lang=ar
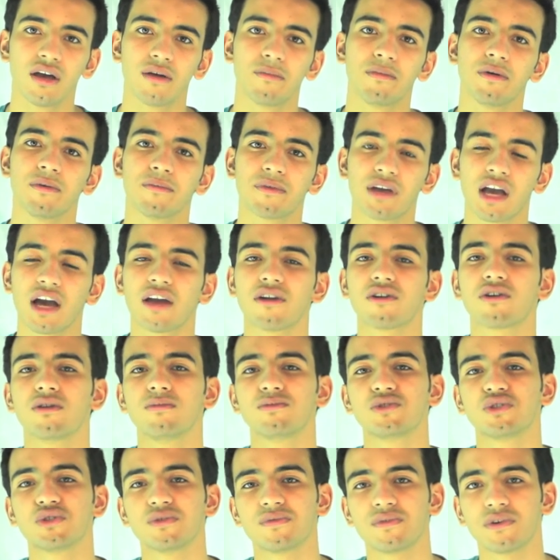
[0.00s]
بامكانكم
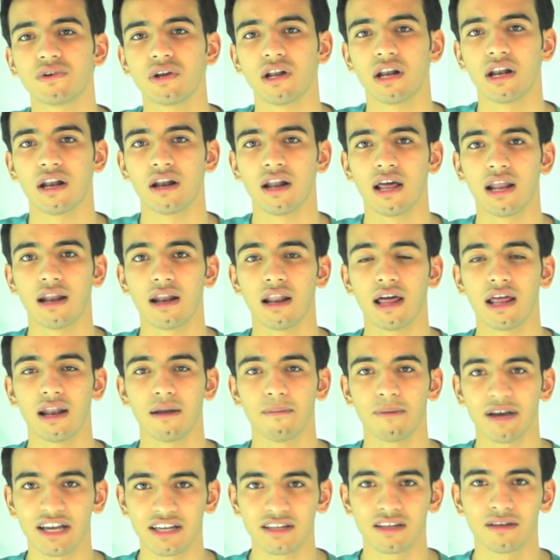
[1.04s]
تشوفون
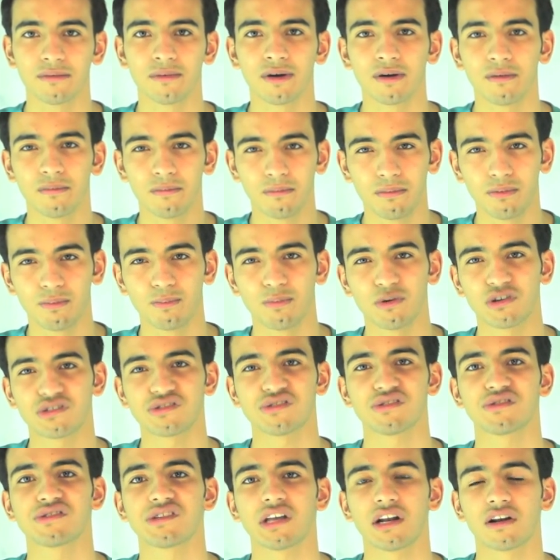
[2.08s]
المكتبه
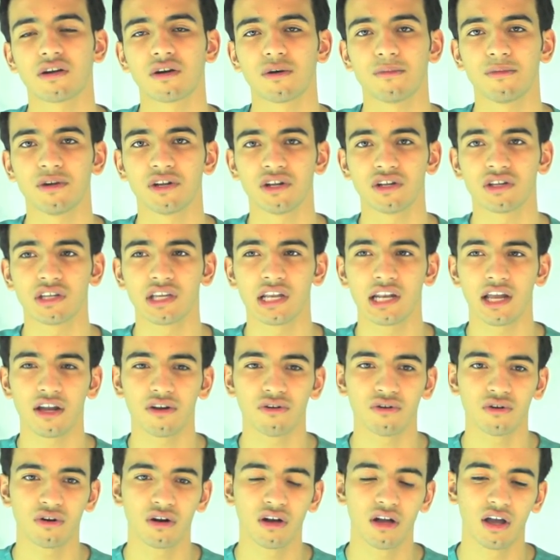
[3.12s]
بخصوص الكوميونتي
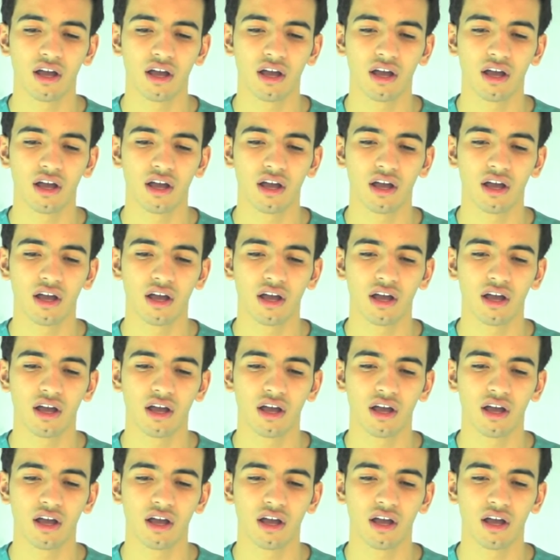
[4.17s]
لانه